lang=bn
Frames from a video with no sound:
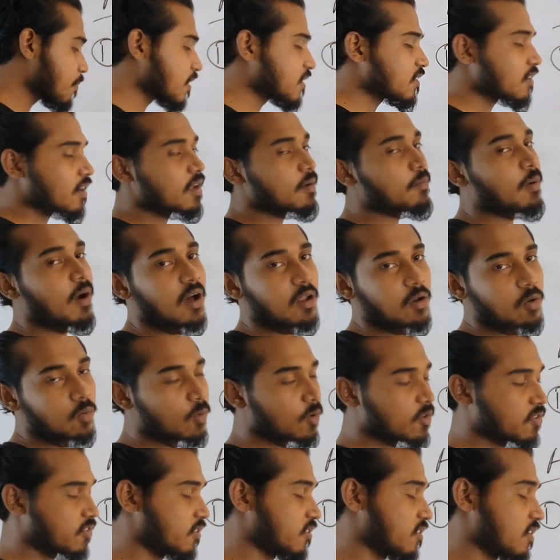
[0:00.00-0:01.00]
আমরা তাকে ভালো
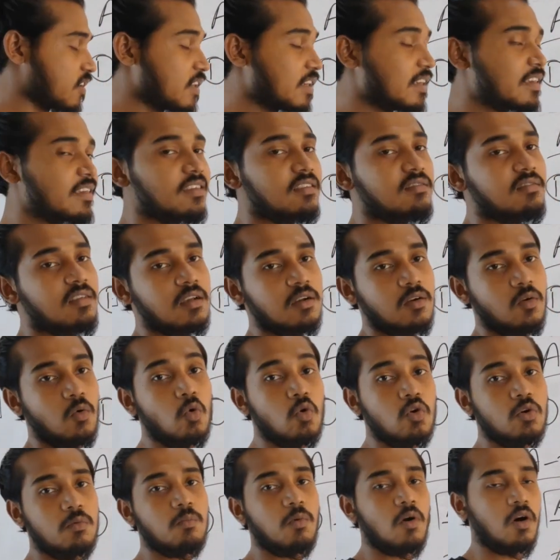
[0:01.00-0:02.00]
বলছি যে হি ইজ এ
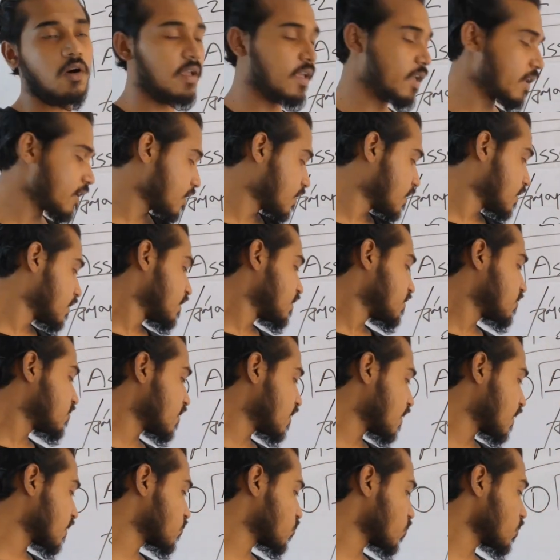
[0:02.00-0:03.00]
গুড বয় সে
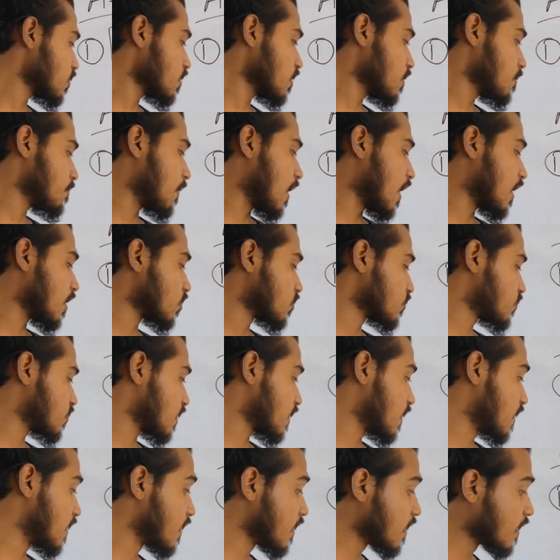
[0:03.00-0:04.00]
একজন ভালো
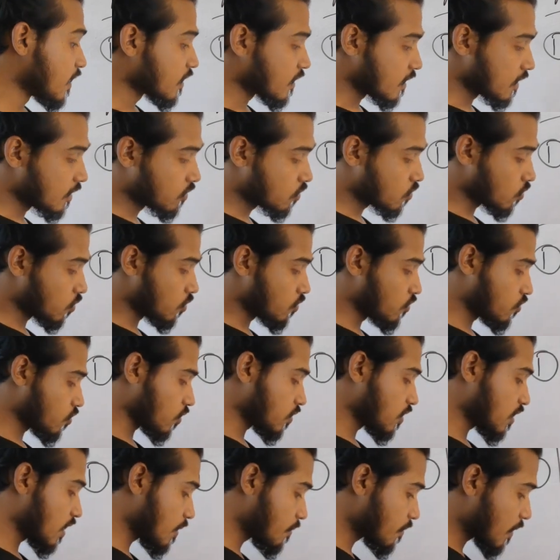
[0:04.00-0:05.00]
ছেলে কিন্তু
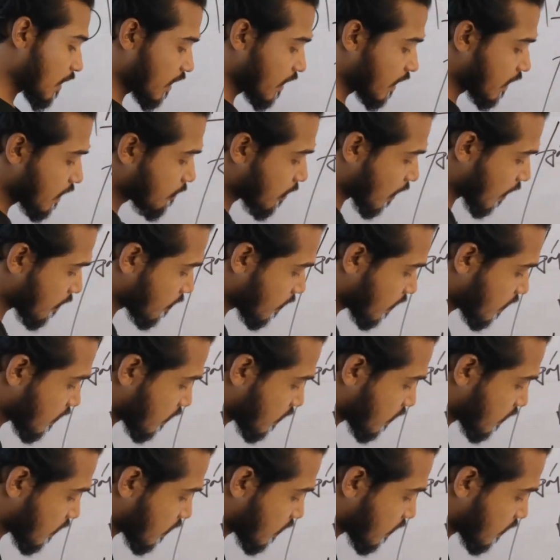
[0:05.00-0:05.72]
যদি আমরা এইভাবে